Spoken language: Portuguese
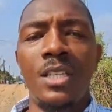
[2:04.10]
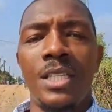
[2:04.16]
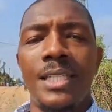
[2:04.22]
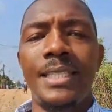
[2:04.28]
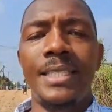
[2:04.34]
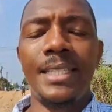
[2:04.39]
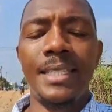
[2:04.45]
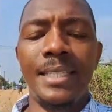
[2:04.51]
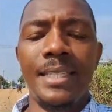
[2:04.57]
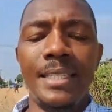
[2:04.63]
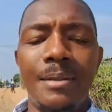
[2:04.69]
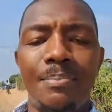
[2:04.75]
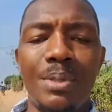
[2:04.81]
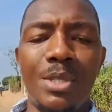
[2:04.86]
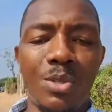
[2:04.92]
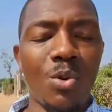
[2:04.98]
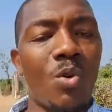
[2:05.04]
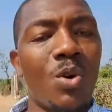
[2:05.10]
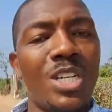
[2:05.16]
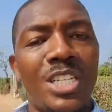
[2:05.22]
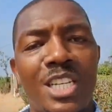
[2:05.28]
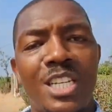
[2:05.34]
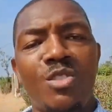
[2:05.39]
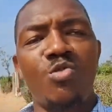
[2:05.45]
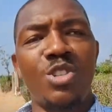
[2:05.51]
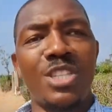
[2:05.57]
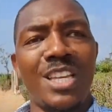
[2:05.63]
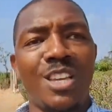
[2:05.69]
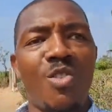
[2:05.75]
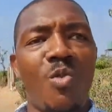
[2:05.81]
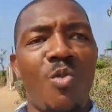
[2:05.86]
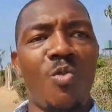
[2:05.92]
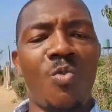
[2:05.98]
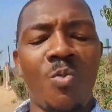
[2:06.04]
de pessoas que nos
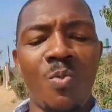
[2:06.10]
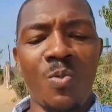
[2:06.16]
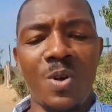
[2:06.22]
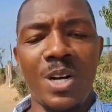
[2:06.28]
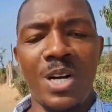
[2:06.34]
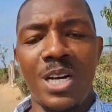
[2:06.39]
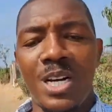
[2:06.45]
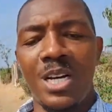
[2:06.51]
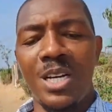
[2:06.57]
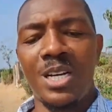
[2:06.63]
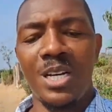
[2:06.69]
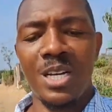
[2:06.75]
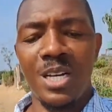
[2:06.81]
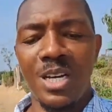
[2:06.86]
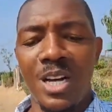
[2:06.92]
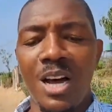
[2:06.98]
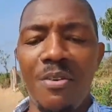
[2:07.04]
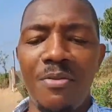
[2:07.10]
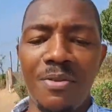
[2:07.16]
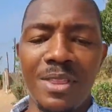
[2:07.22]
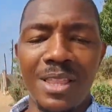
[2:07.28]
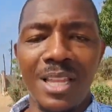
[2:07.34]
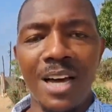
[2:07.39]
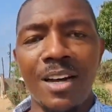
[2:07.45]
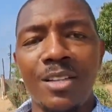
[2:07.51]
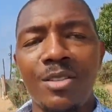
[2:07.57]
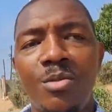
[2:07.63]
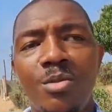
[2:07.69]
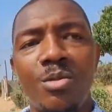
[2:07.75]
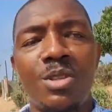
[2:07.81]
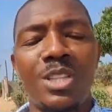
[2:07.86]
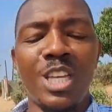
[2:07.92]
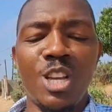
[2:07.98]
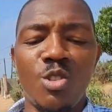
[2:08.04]
tenham uh,
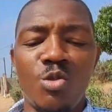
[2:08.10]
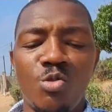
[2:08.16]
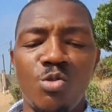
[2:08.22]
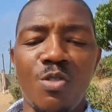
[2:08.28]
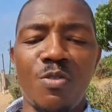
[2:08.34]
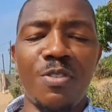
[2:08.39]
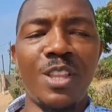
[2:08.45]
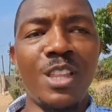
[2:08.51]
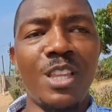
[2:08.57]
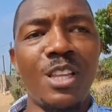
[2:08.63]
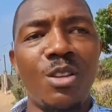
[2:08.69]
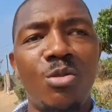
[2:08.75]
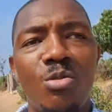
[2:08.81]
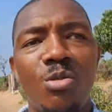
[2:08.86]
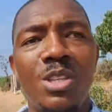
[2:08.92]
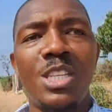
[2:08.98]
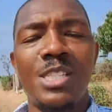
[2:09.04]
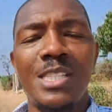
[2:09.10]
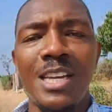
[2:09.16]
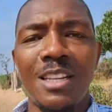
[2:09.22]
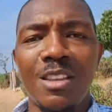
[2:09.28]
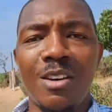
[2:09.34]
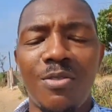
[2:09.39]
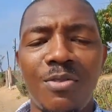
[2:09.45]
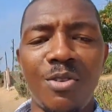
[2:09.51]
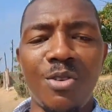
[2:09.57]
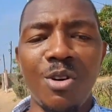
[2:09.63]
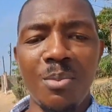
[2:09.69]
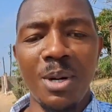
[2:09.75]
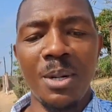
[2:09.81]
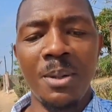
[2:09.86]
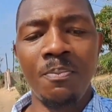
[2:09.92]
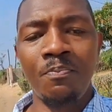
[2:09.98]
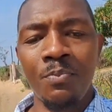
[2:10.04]
afetado, tenham nos ofendido de certa
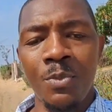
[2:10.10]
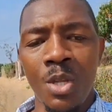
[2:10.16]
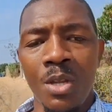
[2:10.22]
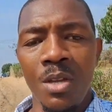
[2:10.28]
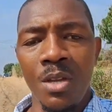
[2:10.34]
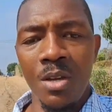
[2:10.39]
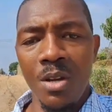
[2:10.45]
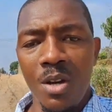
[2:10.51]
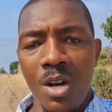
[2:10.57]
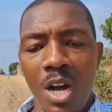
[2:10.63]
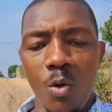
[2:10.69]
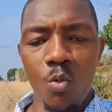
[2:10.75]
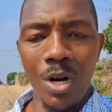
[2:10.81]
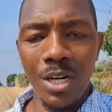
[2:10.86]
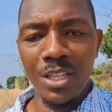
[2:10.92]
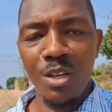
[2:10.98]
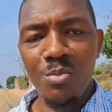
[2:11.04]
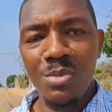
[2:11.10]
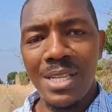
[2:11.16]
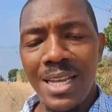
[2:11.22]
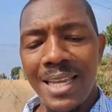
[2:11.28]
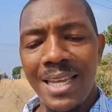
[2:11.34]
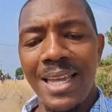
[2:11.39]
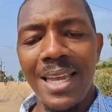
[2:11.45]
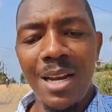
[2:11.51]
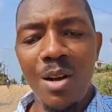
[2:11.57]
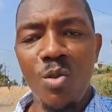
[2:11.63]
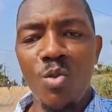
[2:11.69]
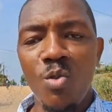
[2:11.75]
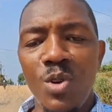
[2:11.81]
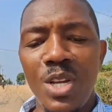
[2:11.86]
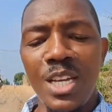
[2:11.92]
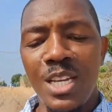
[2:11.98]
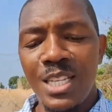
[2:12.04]
forma. Guardamos aquilo,
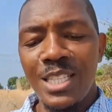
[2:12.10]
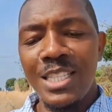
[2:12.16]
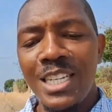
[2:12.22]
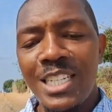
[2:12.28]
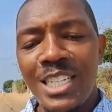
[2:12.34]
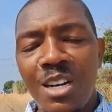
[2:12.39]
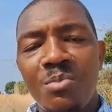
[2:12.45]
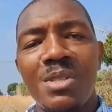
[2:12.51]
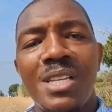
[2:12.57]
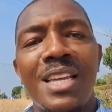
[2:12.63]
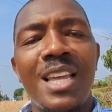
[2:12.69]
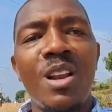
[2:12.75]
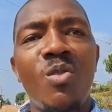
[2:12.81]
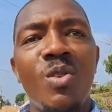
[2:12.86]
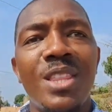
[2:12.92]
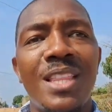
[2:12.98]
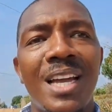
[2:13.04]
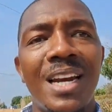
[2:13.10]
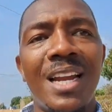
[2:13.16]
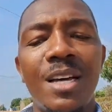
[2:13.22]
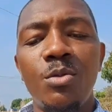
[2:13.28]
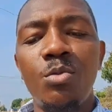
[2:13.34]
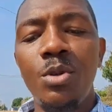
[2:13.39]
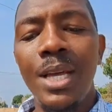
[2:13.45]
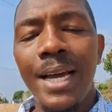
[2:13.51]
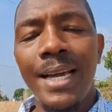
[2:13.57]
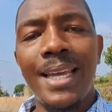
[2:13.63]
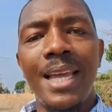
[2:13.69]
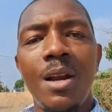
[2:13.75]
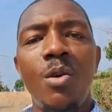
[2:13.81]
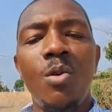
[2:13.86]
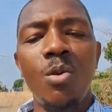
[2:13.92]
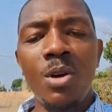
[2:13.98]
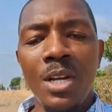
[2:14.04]
deixamos aquilo entalado e
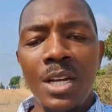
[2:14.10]
aquilo